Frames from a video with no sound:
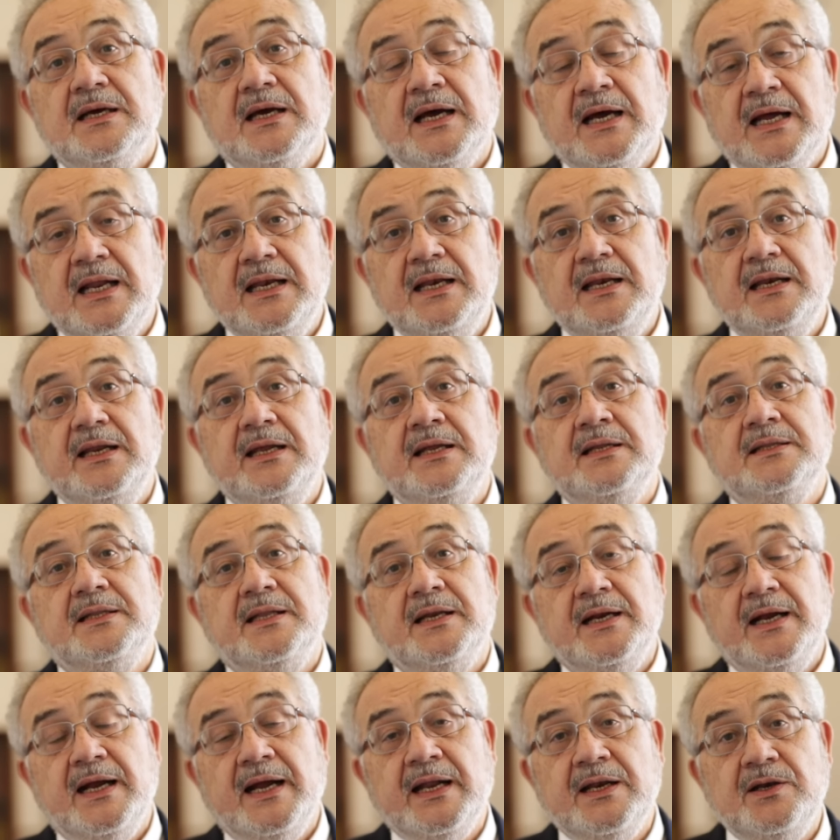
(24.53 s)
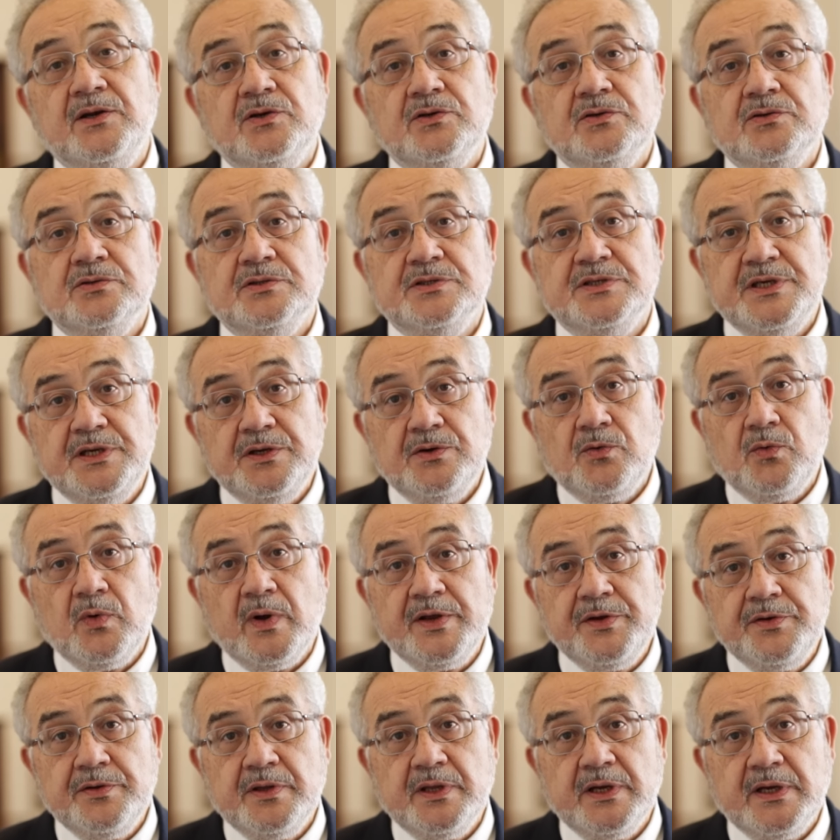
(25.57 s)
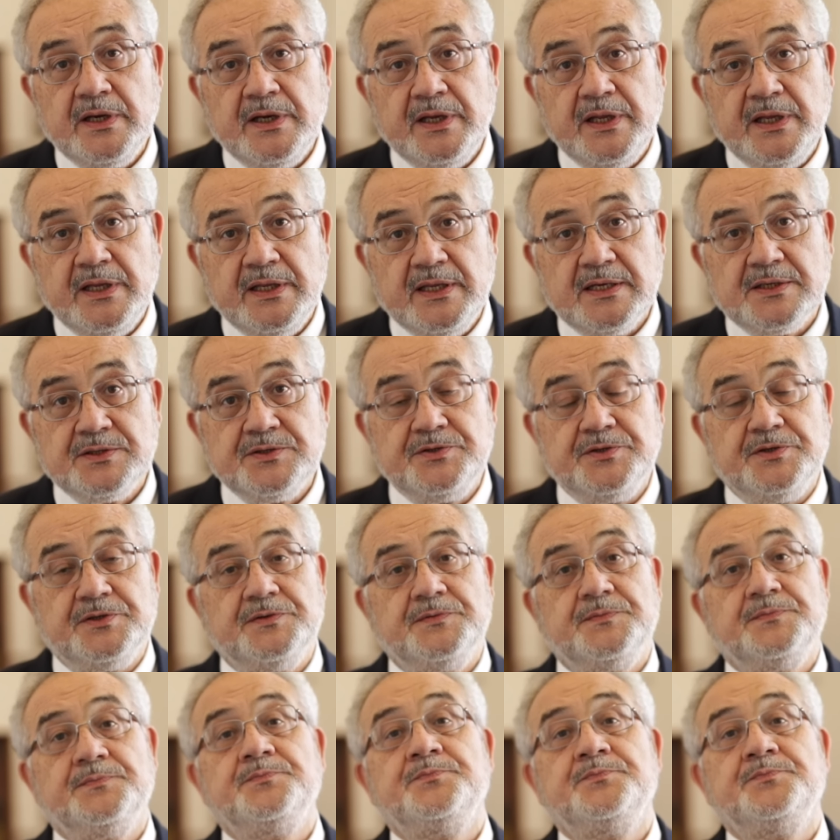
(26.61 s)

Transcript: al entregarnos cinco años de acreditación.